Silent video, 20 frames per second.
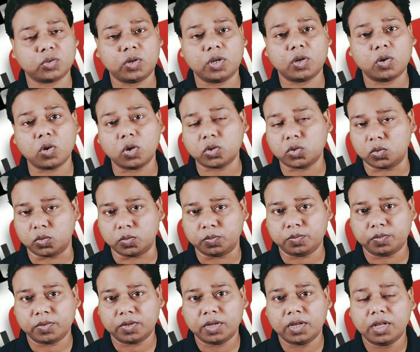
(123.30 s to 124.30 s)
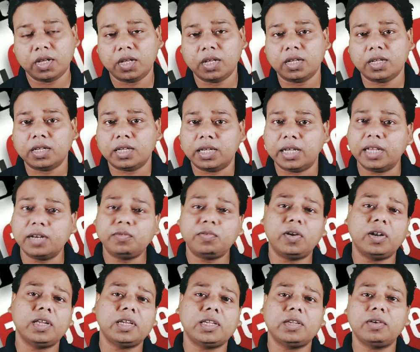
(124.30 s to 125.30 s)
আসলে কত এর
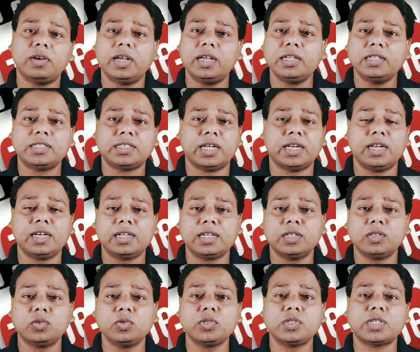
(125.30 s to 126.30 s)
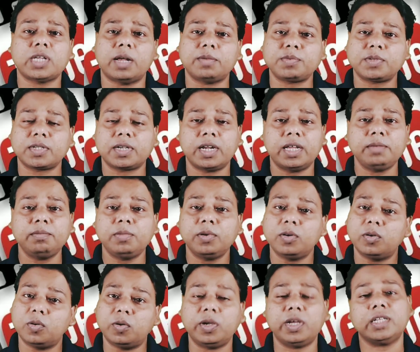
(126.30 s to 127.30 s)
ফলে কি হয় চ্যানেল কিন্তু সাবস্ক্রাইব
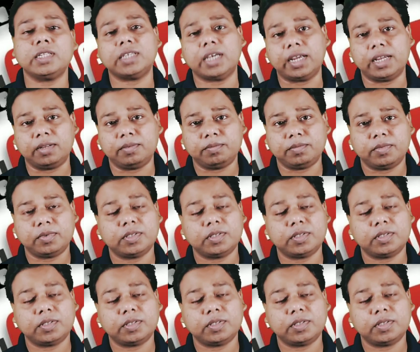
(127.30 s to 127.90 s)
হয়ে যায়